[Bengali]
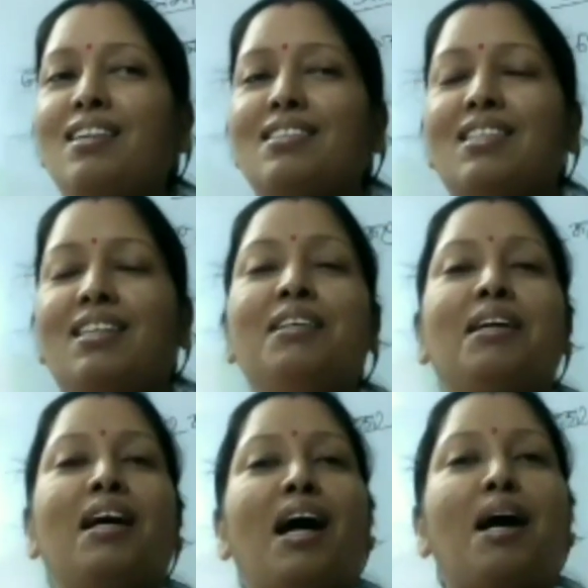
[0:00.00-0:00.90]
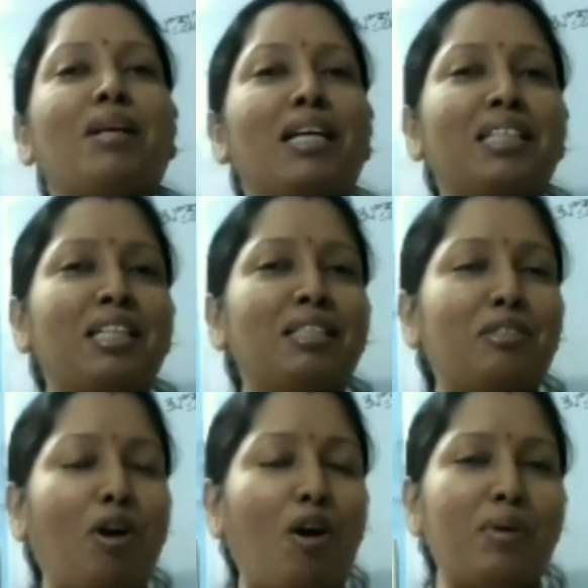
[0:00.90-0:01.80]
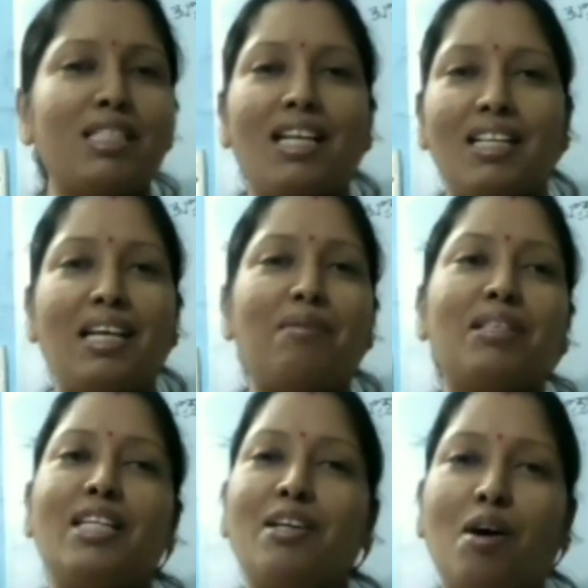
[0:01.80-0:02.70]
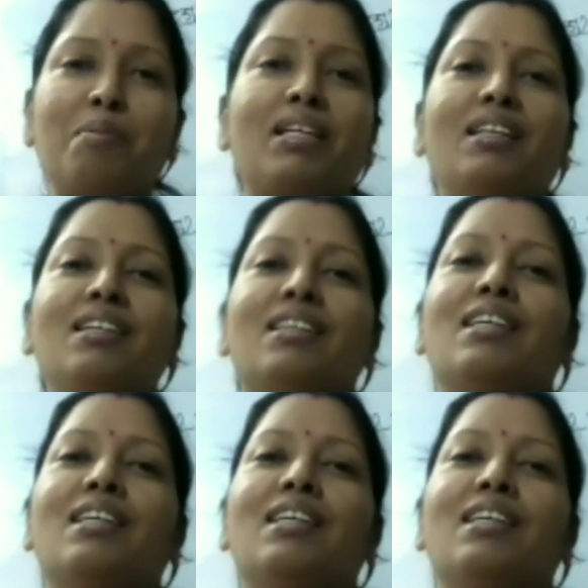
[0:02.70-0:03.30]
আচ্ছা আমরা এখানে ছয় মাস লাগলে আমাদের হবে না